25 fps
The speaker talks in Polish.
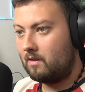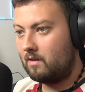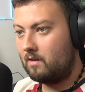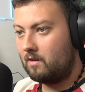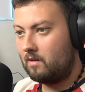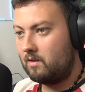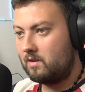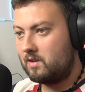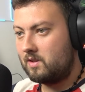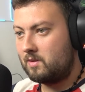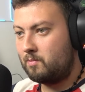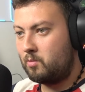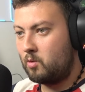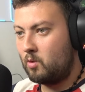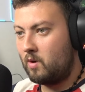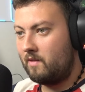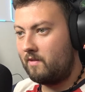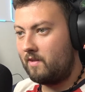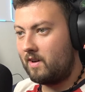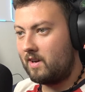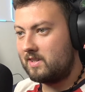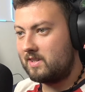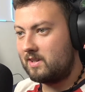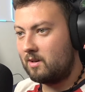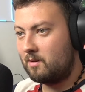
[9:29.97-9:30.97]
Aha,
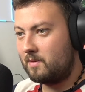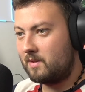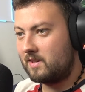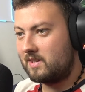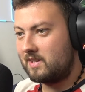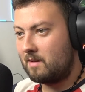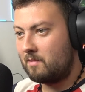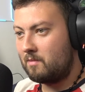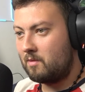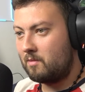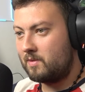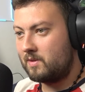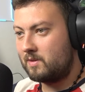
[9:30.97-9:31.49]
spływa sobie samo